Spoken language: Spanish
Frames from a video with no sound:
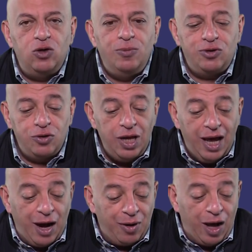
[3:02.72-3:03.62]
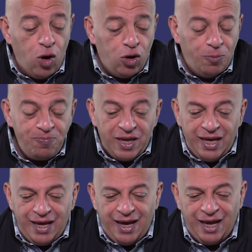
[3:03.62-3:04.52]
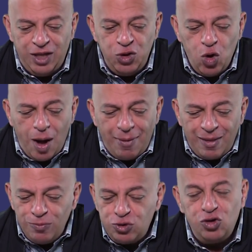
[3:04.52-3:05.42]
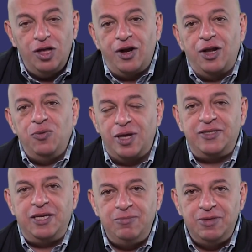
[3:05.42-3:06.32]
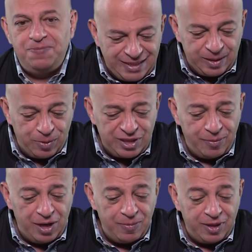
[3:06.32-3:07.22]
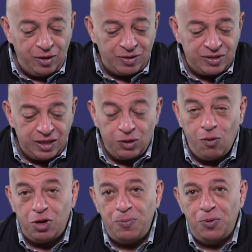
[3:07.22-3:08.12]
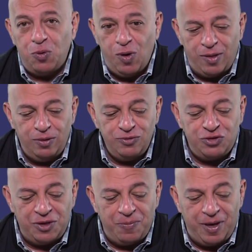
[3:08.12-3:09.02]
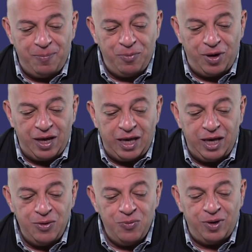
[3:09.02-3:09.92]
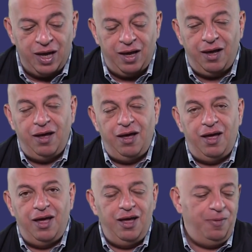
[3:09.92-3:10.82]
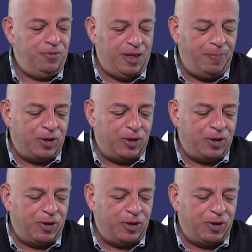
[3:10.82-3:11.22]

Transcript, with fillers: ningún botón. Ahora, ojo, eh, no hablan mucho de la ranura SIM. Si te pones a ver el video así cuadro por cuadro, se ve por ahí una pues, la